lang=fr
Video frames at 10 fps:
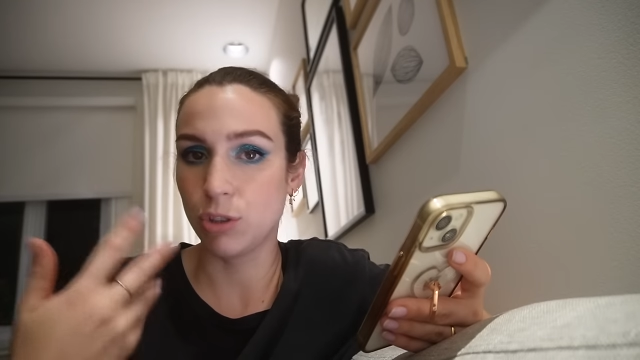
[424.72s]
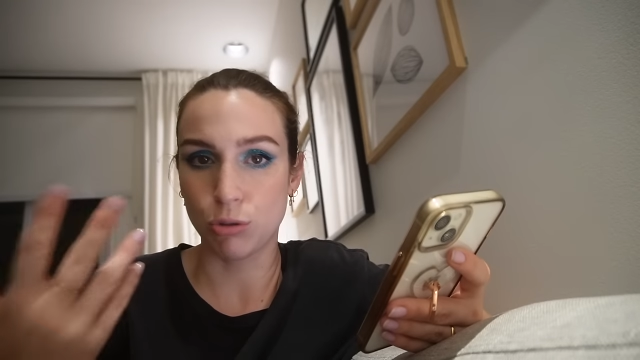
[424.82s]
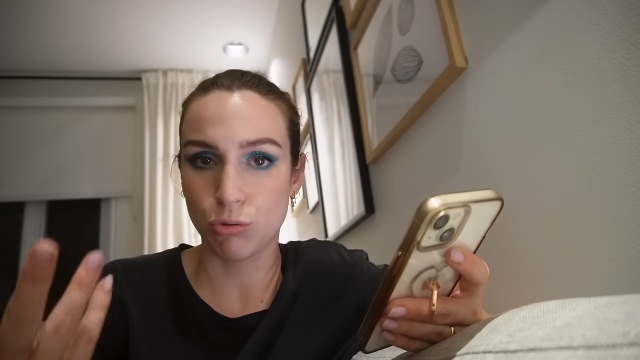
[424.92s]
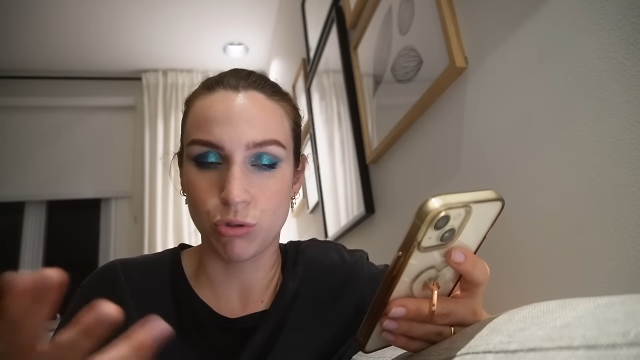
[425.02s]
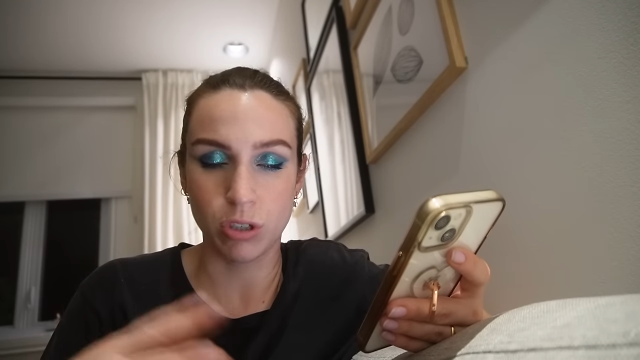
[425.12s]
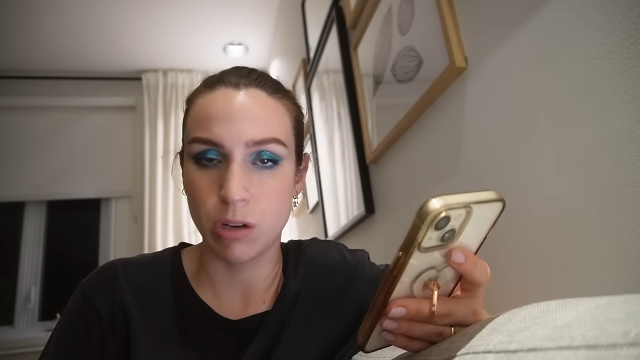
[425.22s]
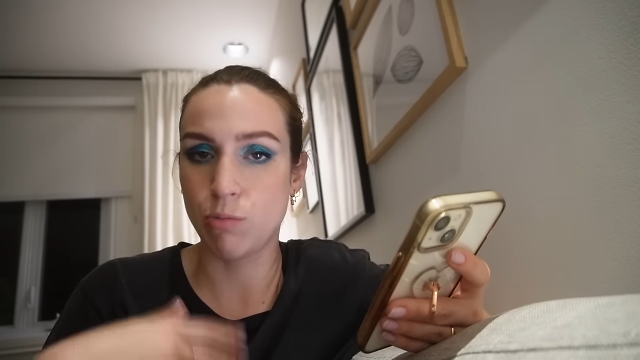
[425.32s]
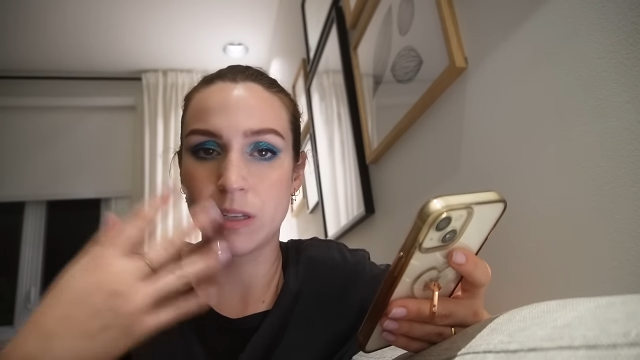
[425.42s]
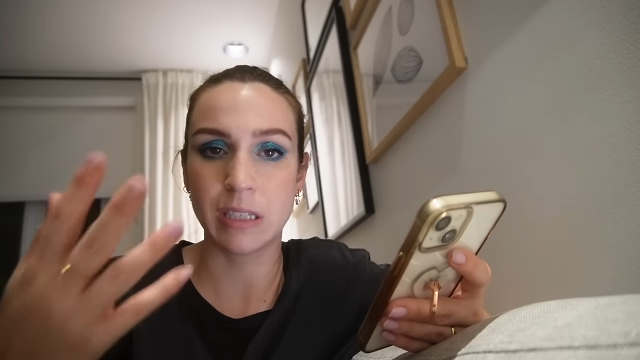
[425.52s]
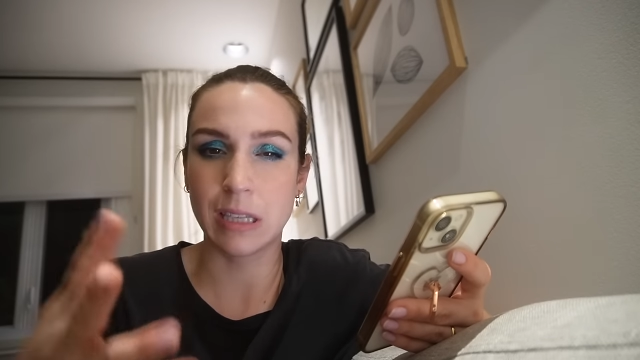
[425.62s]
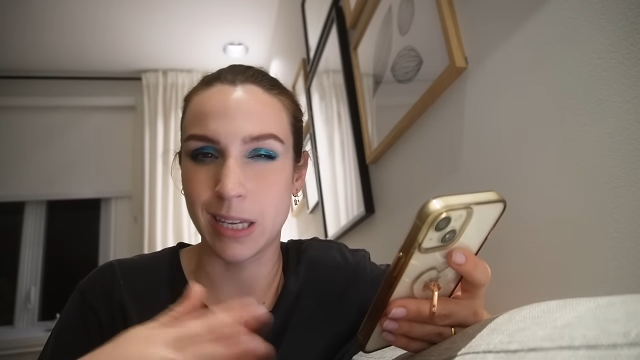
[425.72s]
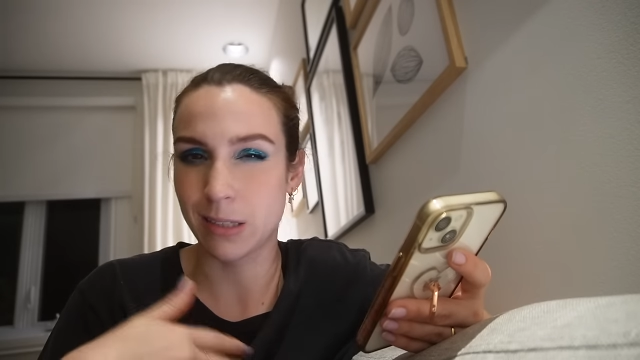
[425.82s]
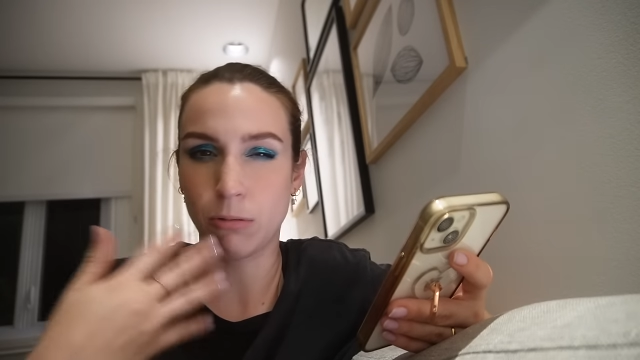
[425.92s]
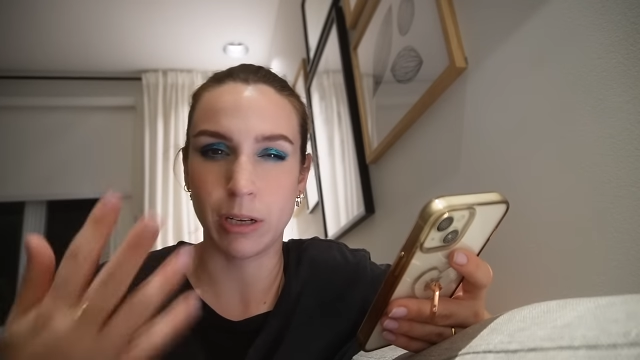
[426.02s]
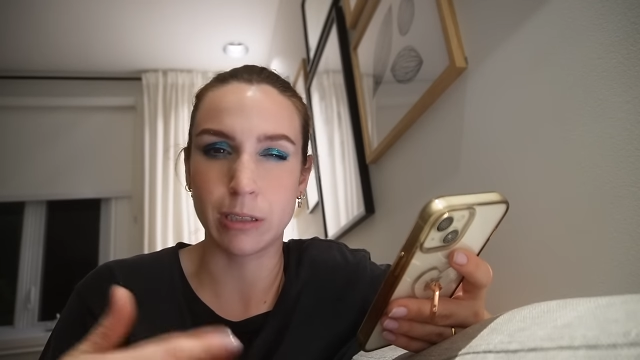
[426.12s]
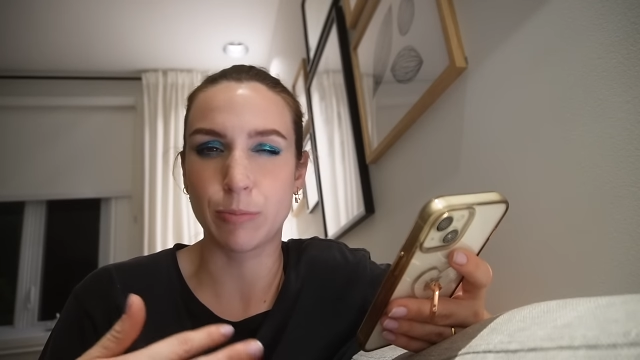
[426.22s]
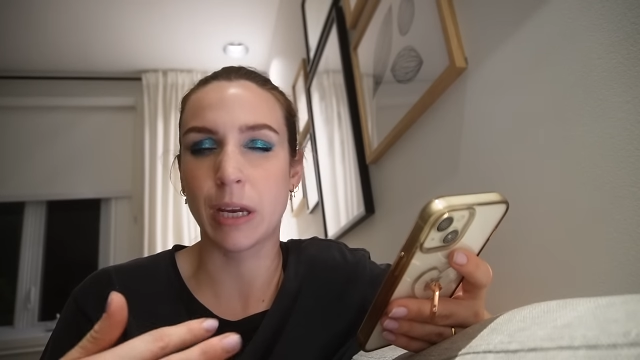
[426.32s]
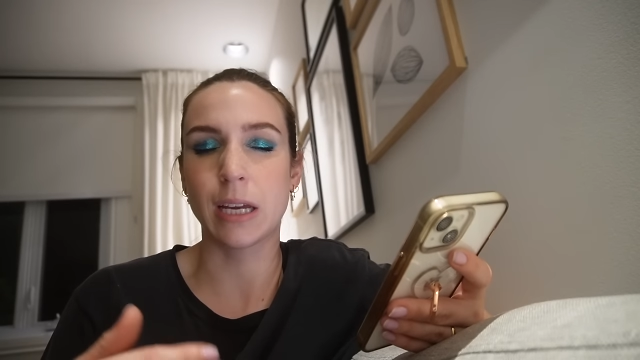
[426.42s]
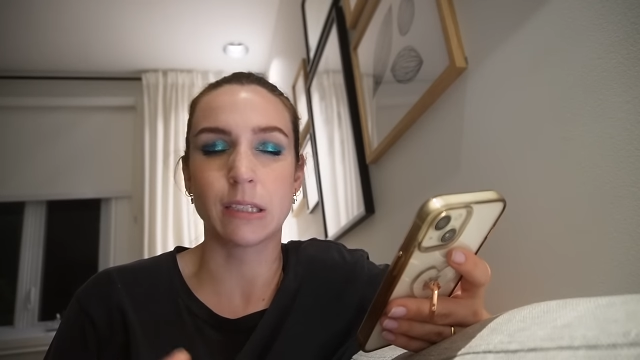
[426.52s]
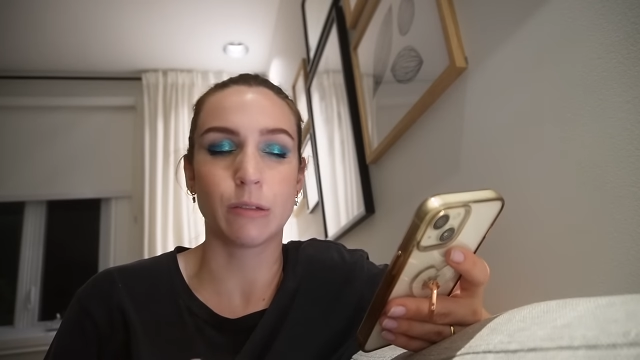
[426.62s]
de se coucher ou méditation,
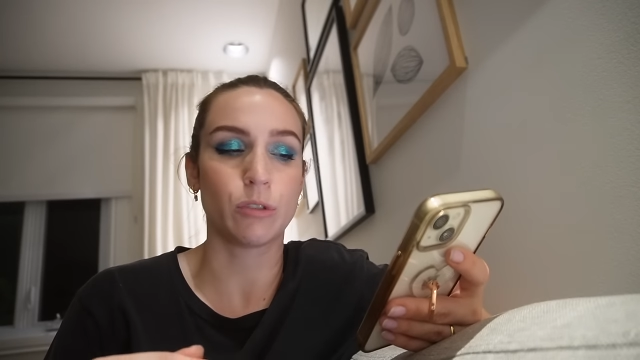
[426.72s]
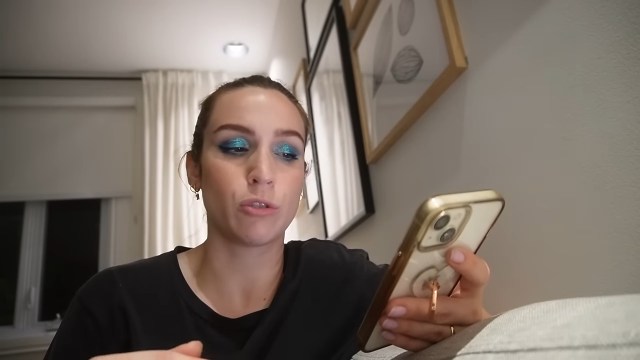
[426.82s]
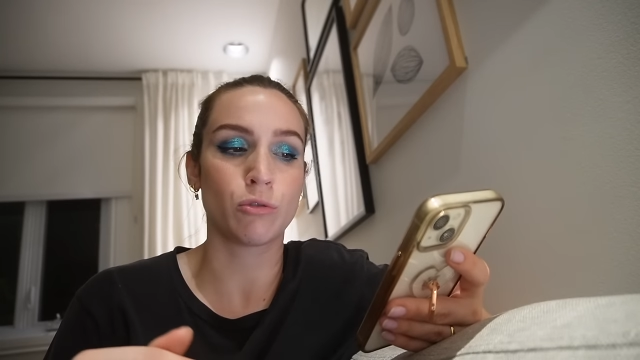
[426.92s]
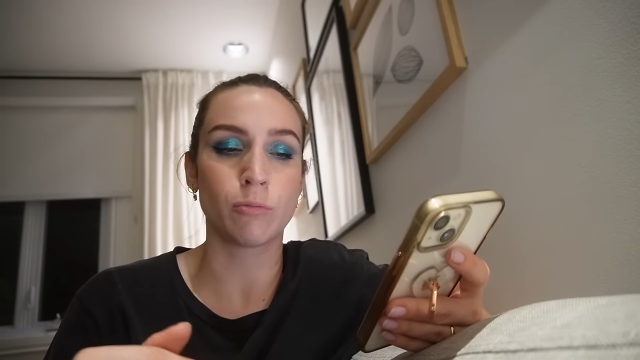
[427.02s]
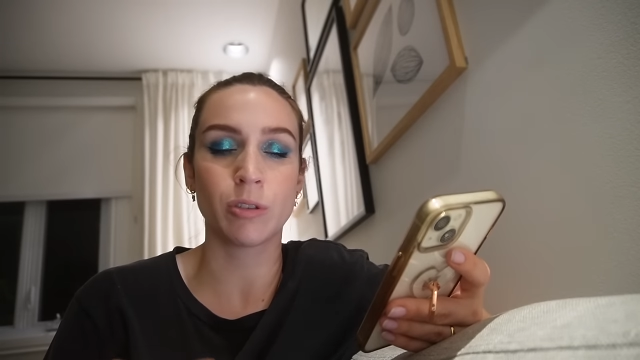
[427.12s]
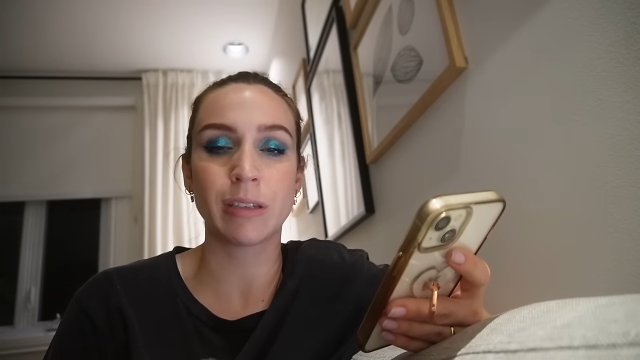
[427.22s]
respiration, des choses comme ça,